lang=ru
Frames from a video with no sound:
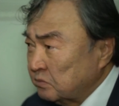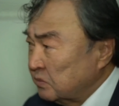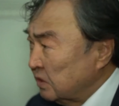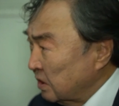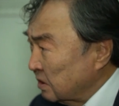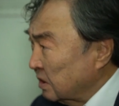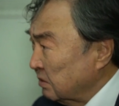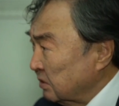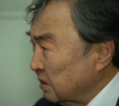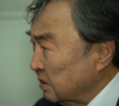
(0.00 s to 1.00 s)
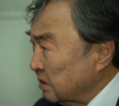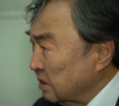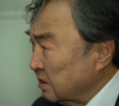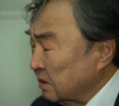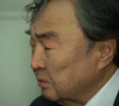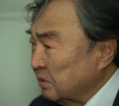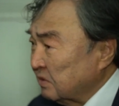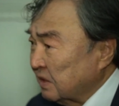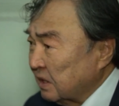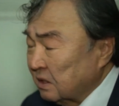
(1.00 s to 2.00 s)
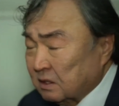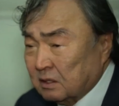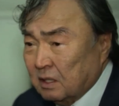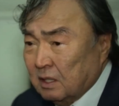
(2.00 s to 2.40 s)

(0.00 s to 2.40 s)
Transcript: Нет, говорит, это бывает